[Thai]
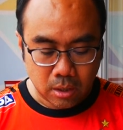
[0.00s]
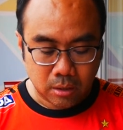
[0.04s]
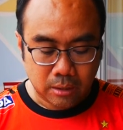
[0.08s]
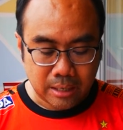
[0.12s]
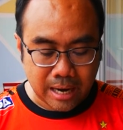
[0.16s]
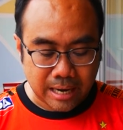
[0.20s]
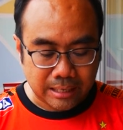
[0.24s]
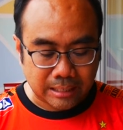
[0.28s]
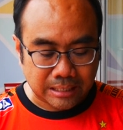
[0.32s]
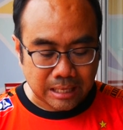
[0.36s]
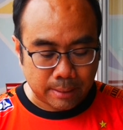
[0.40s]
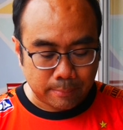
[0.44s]

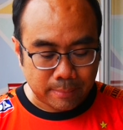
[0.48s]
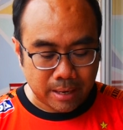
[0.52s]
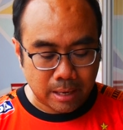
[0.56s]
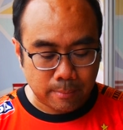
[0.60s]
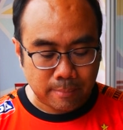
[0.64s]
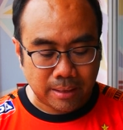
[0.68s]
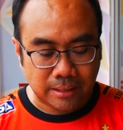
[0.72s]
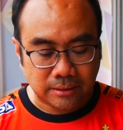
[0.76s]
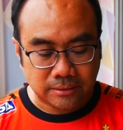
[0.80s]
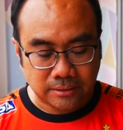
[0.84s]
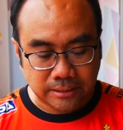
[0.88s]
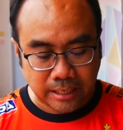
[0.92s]
น่าจะทำให้
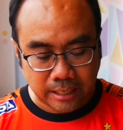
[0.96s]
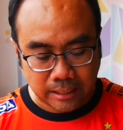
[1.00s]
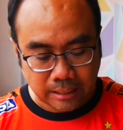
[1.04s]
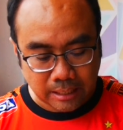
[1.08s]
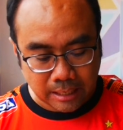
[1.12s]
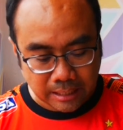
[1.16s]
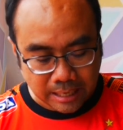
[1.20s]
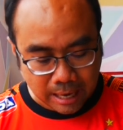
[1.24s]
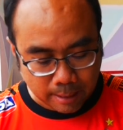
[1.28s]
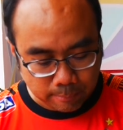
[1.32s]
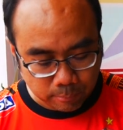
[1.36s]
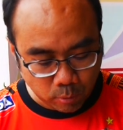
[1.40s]
เบ็ดเสร็จ
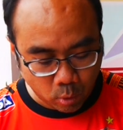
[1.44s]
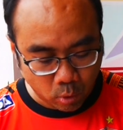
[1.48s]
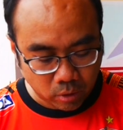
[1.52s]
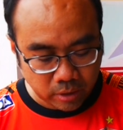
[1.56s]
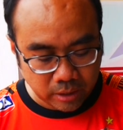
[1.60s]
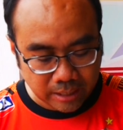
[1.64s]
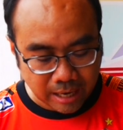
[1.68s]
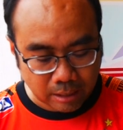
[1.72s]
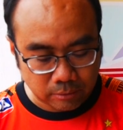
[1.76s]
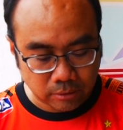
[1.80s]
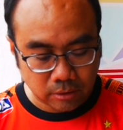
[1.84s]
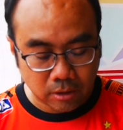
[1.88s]
นะครับคน
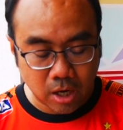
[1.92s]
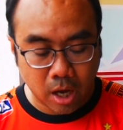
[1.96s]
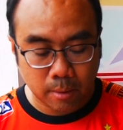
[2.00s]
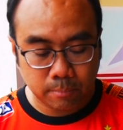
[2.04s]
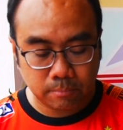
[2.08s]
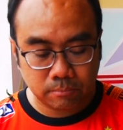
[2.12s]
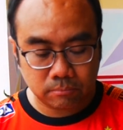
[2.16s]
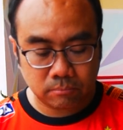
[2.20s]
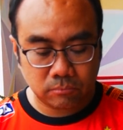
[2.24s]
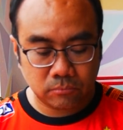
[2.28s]
ที่เข้าถึงรอบ